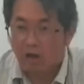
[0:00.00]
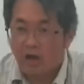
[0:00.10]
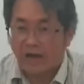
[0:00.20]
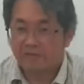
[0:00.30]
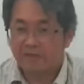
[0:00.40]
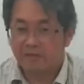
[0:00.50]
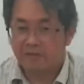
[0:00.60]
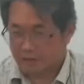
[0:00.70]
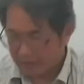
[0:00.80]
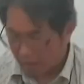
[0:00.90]
还是
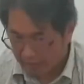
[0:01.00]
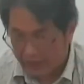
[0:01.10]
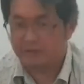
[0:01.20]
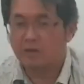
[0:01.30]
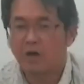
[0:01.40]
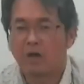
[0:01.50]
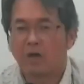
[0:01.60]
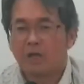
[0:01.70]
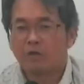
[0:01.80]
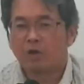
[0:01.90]
要看哈，
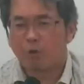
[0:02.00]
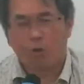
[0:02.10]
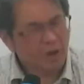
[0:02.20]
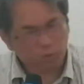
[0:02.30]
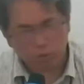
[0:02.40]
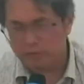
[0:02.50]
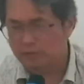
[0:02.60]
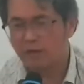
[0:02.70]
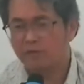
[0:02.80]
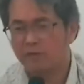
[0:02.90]
因为我花很多时
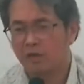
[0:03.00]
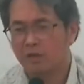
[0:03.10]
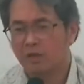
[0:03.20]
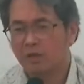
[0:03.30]
间写的。